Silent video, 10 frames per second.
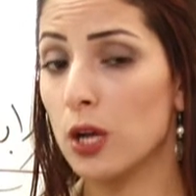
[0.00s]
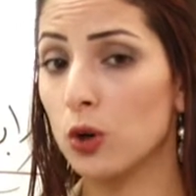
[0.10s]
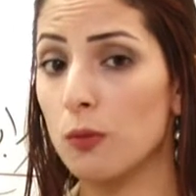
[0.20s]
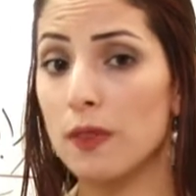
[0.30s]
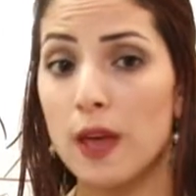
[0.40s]

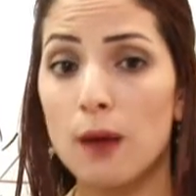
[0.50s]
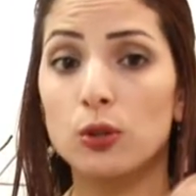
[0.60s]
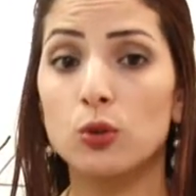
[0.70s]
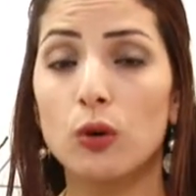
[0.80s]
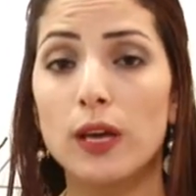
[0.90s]
أهلكم الذهاب
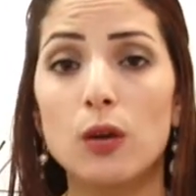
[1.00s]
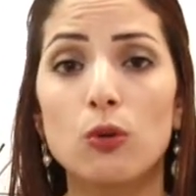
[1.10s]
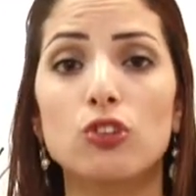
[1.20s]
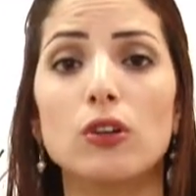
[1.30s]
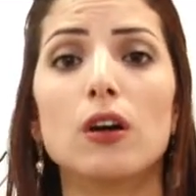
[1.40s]
للدكان
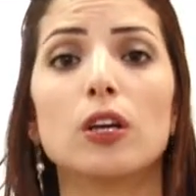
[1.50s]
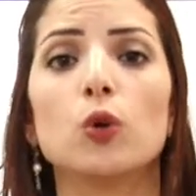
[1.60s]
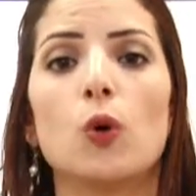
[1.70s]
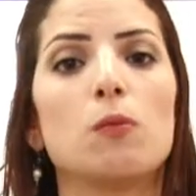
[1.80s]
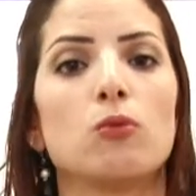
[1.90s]
وشراء
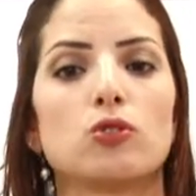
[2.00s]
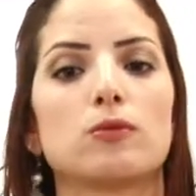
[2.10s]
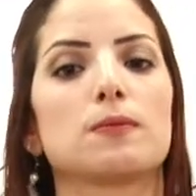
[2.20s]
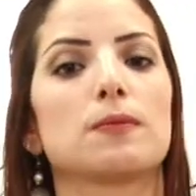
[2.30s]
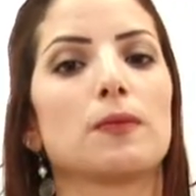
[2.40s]
كيلو
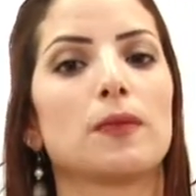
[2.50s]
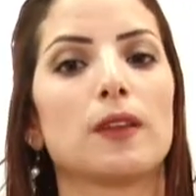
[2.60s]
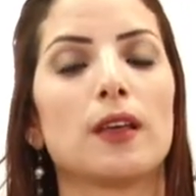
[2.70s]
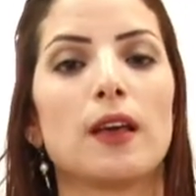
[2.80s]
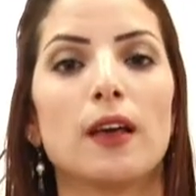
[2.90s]
حمص
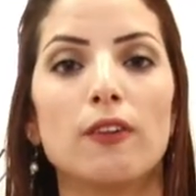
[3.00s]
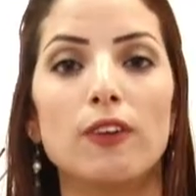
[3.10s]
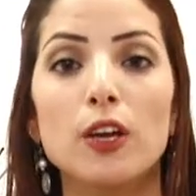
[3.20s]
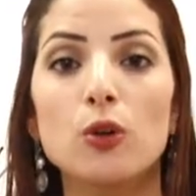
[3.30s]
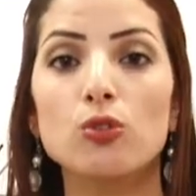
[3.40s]

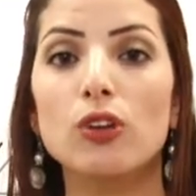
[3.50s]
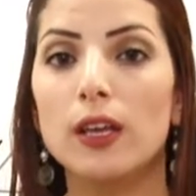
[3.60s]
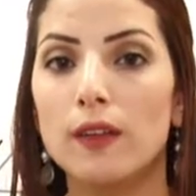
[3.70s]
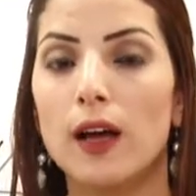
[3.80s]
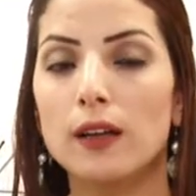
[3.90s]
فكروا
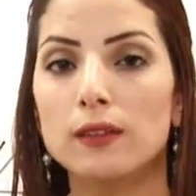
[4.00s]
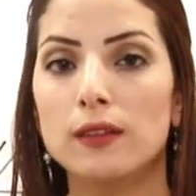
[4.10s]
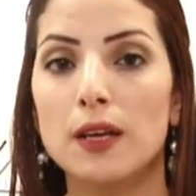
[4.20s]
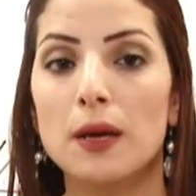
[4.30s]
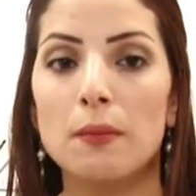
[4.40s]
جيدا
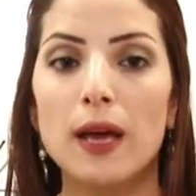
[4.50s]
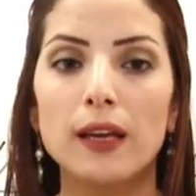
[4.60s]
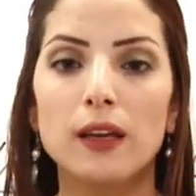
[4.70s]
ما